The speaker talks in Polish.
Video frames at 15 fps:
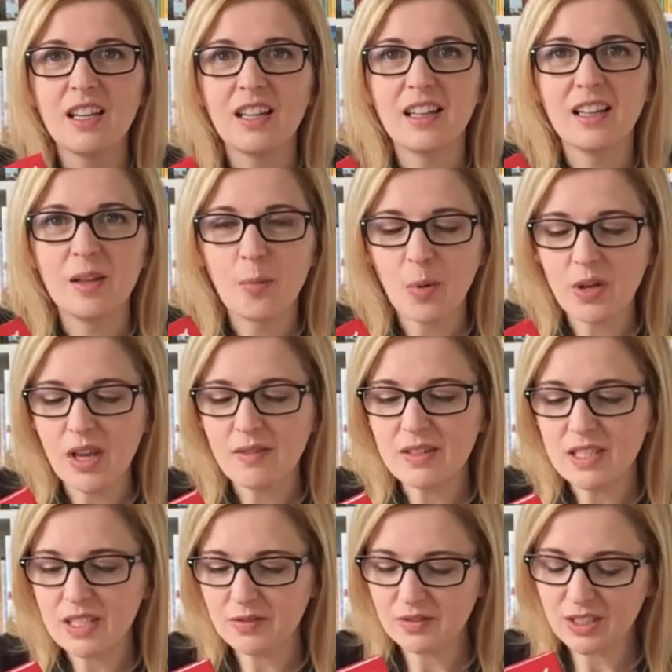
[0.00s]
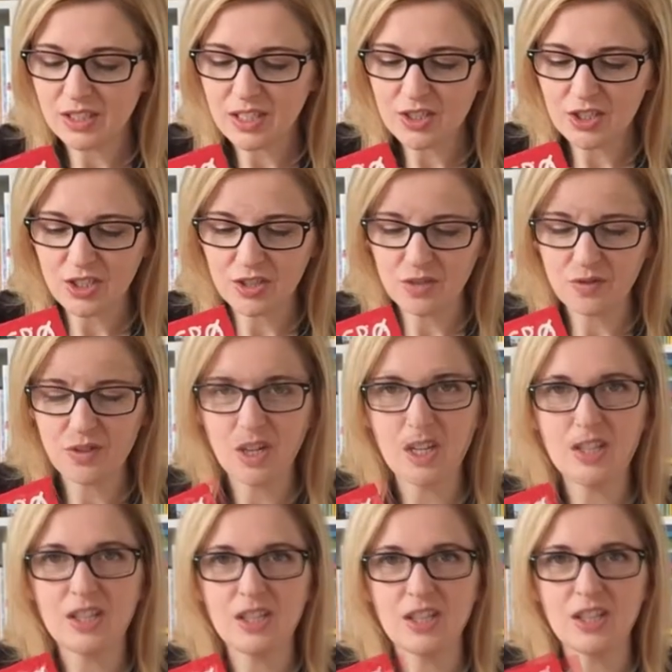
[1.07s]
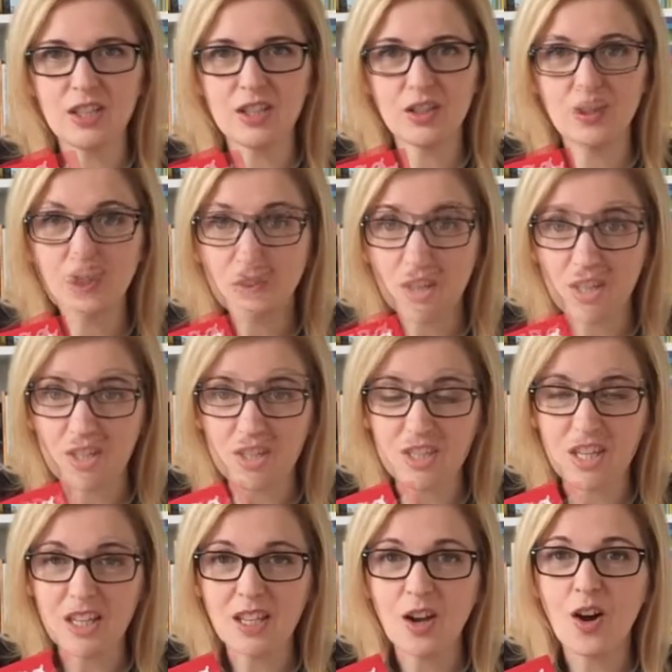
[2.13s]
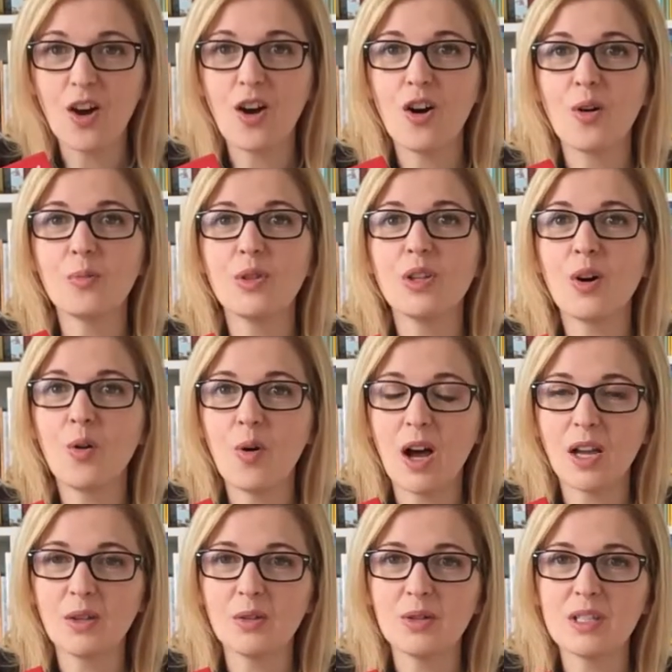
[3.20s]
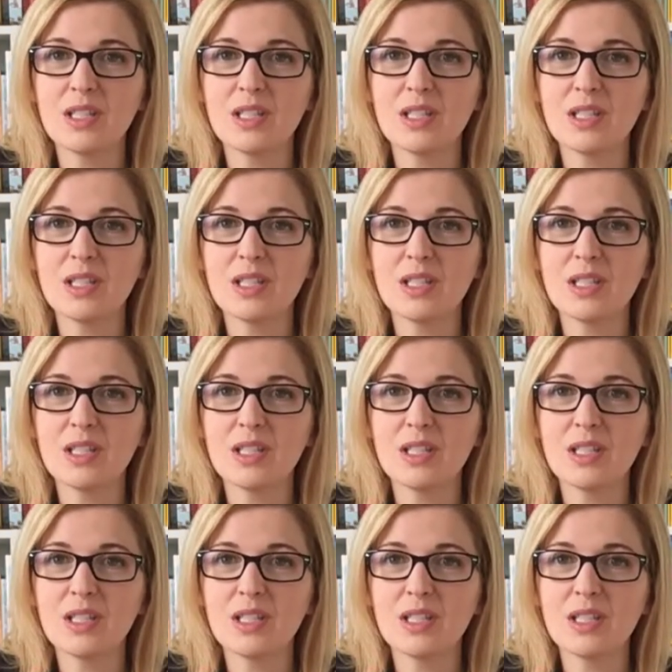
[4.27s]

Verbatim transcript: e, pojawia się też w części świątecznej o Mikołaju,